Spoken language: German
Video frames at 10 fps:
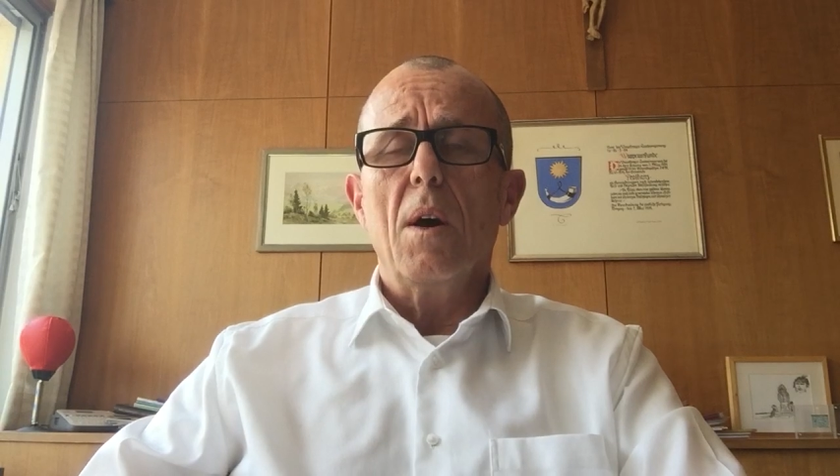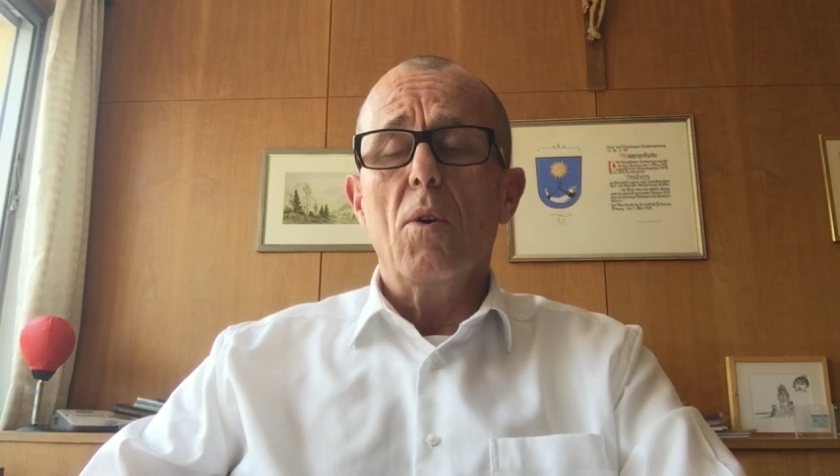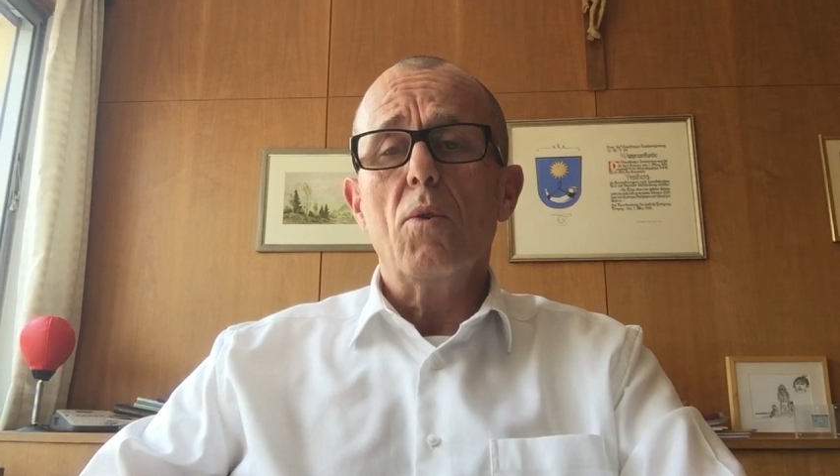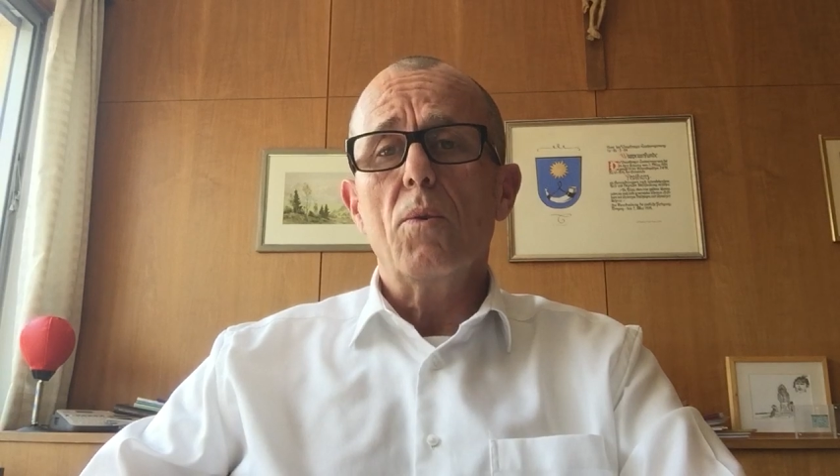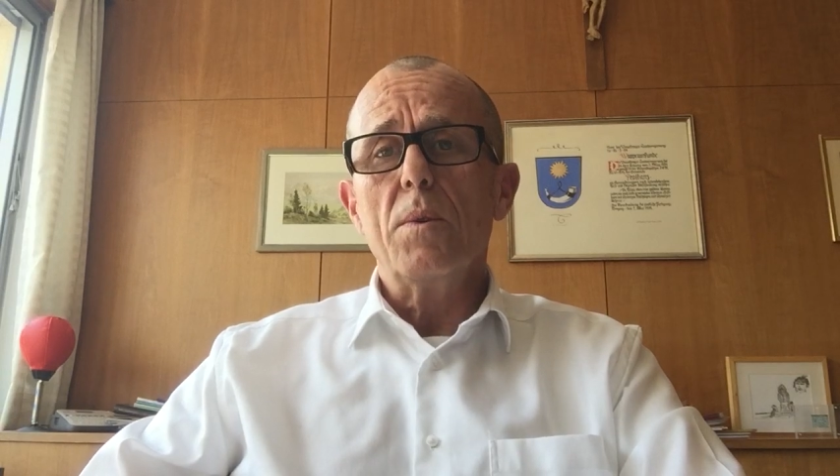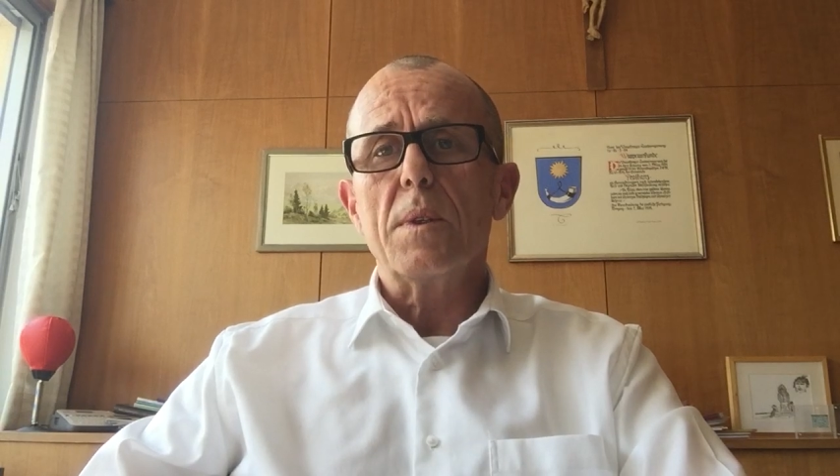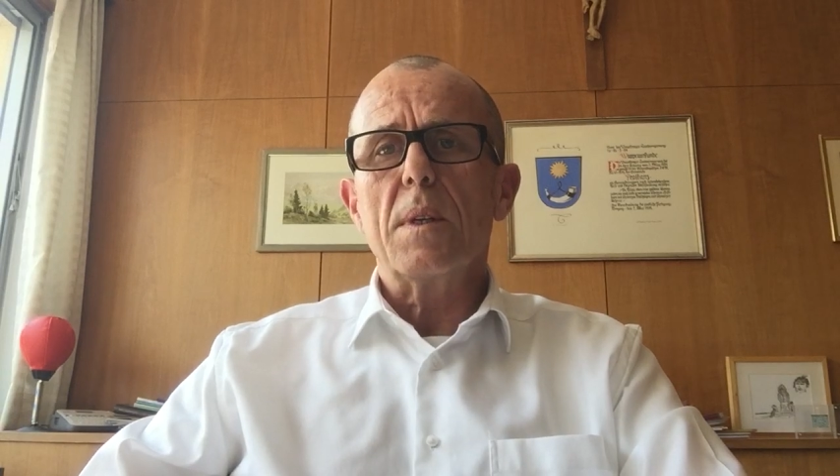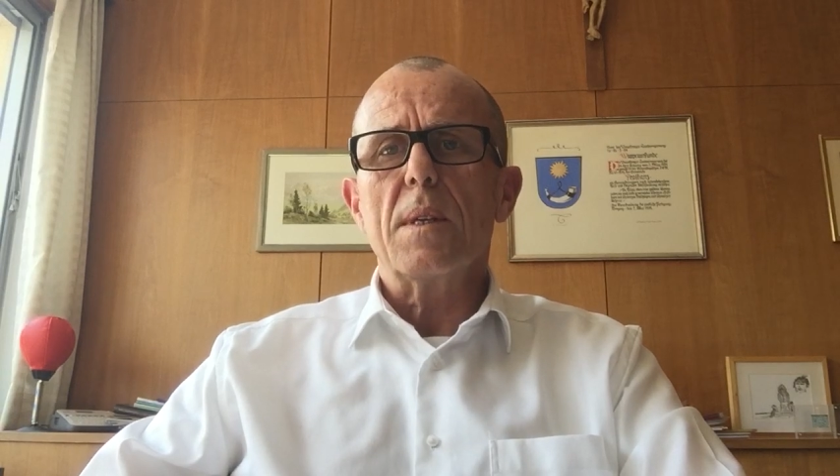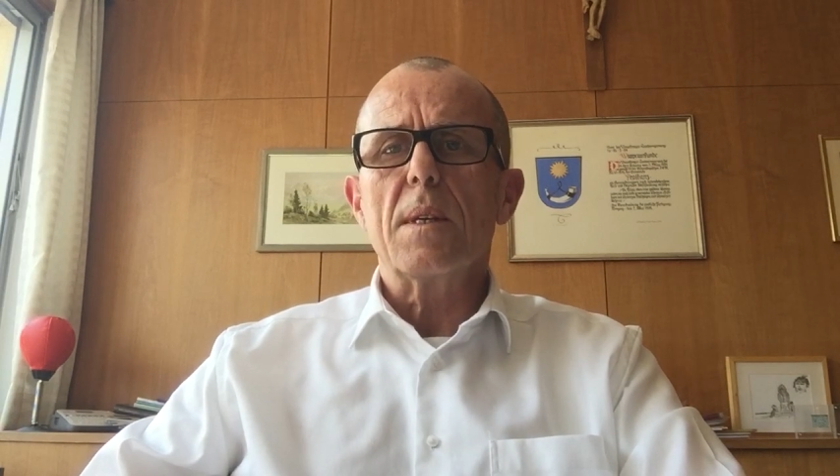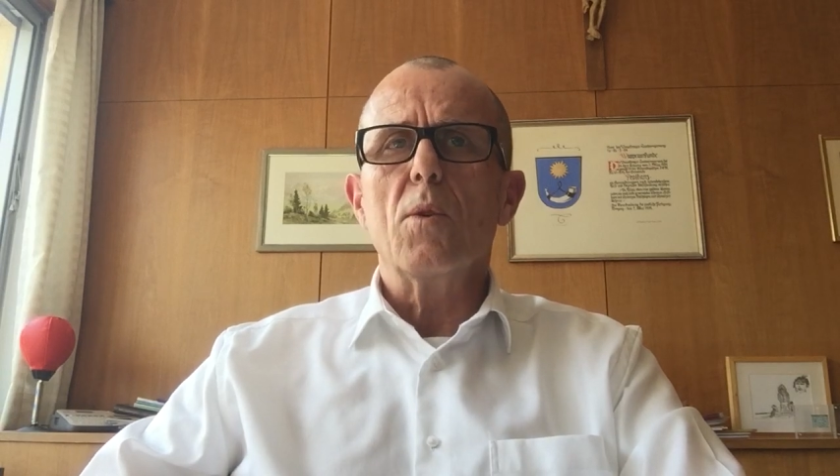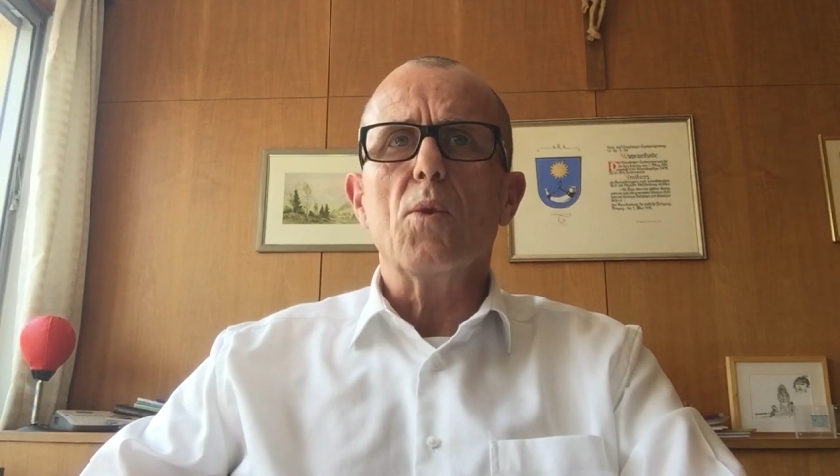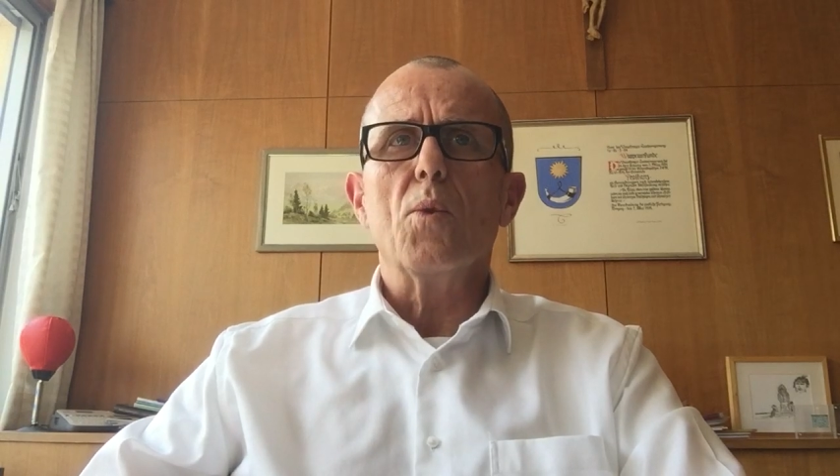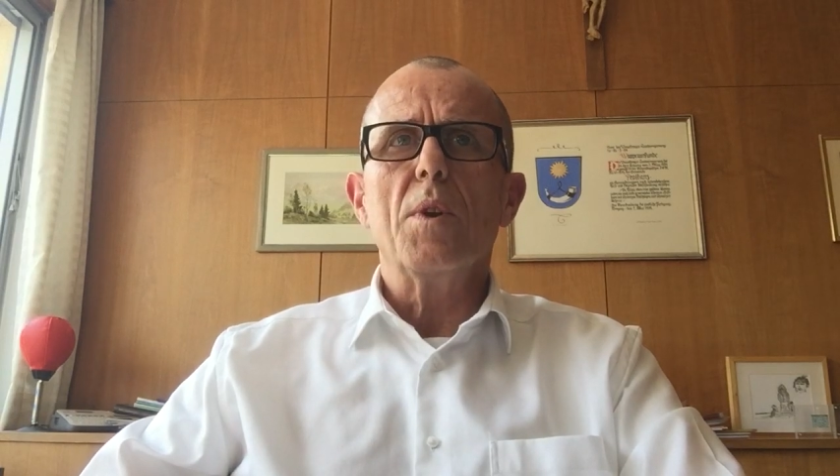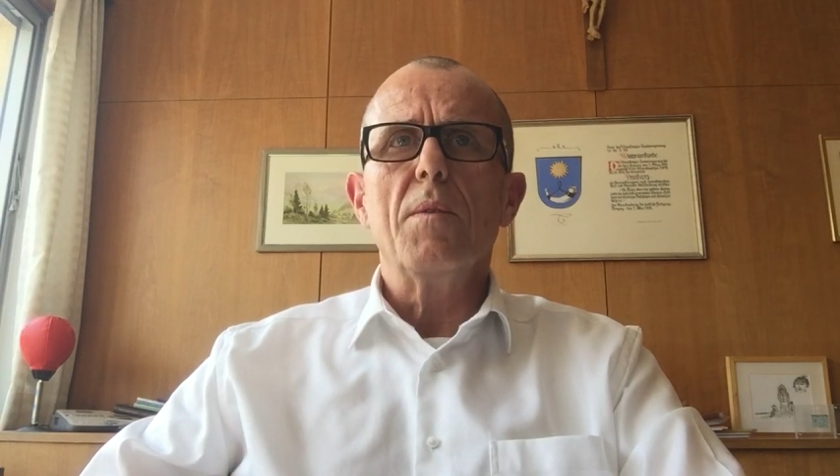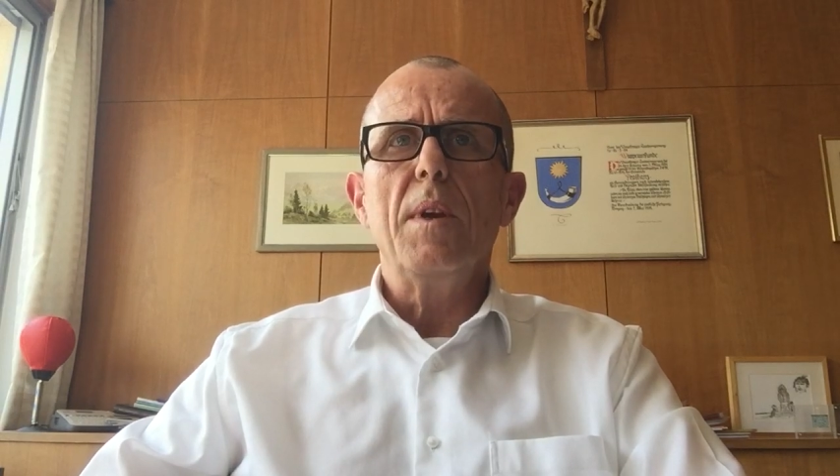auch uns das
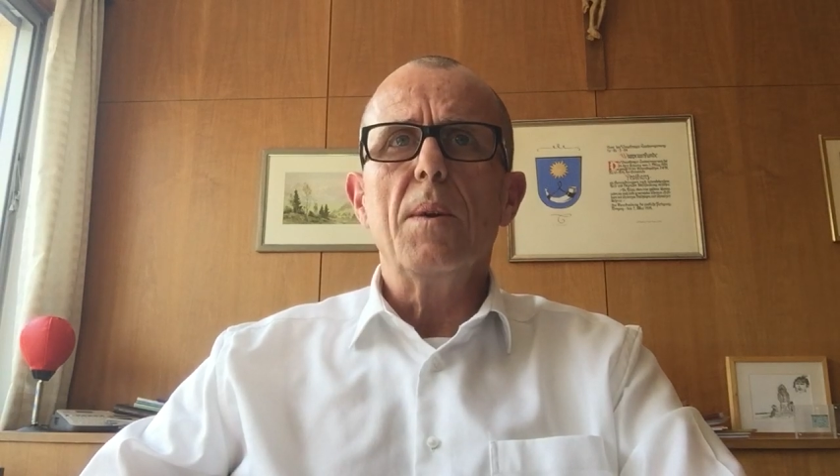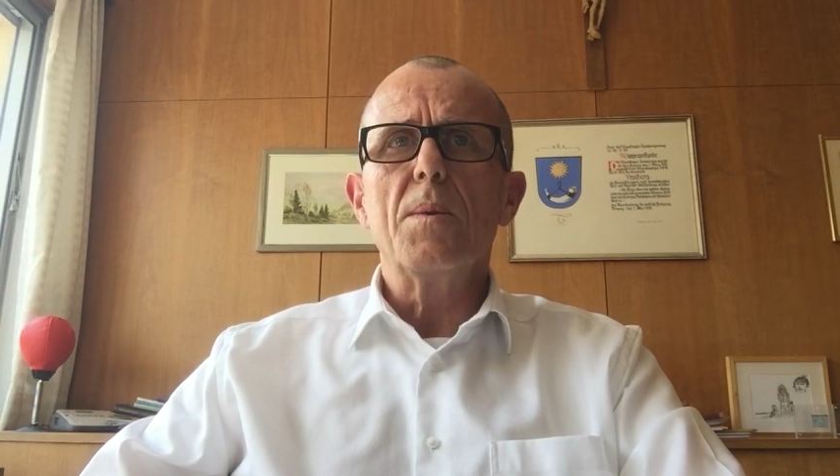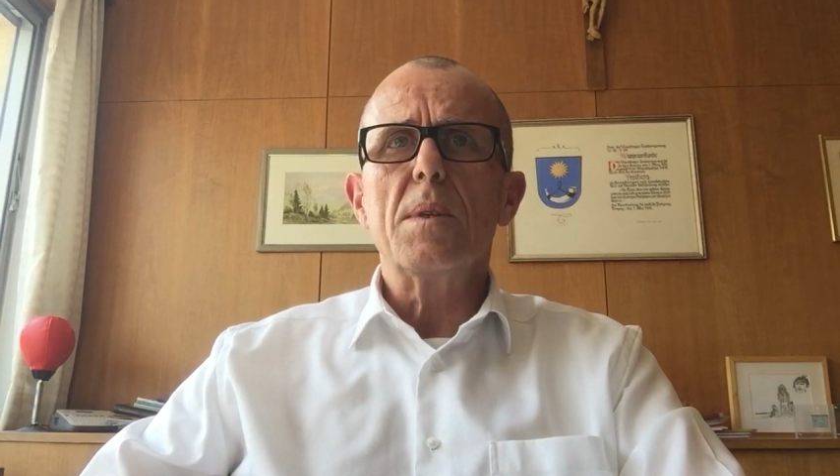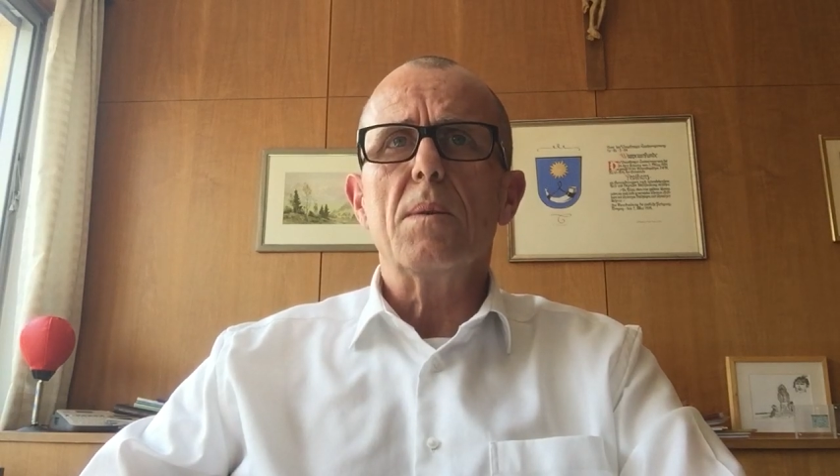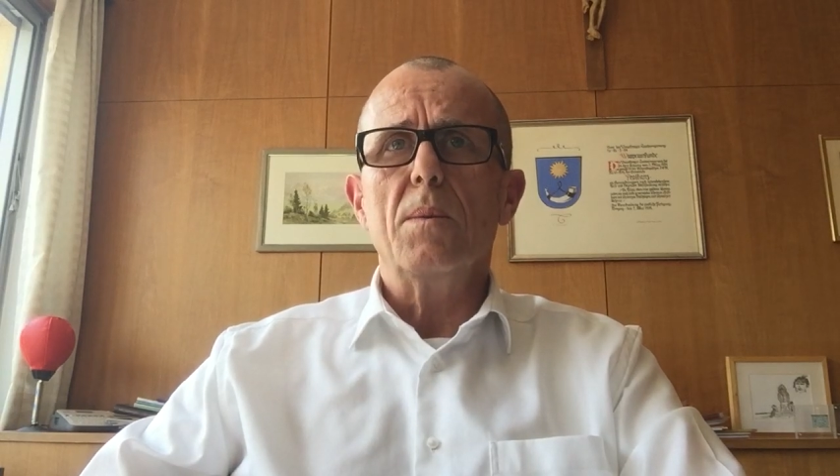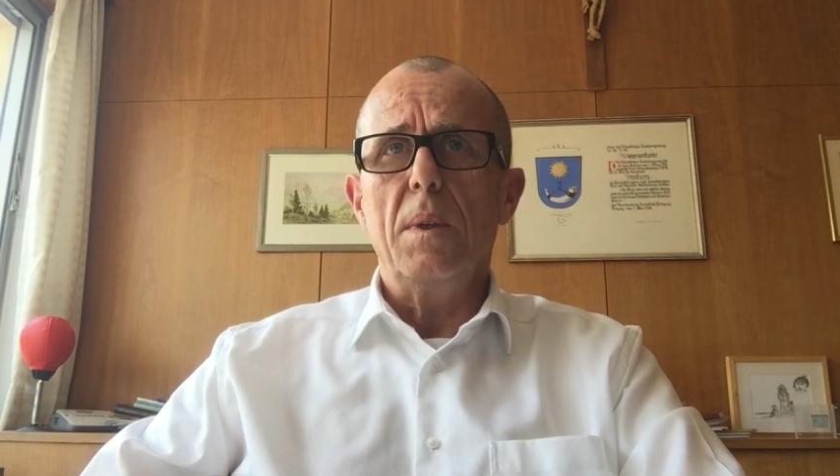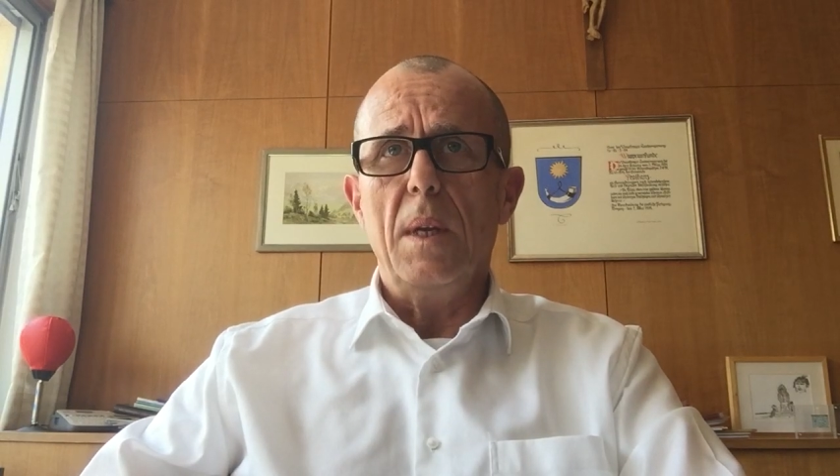Coronavirus und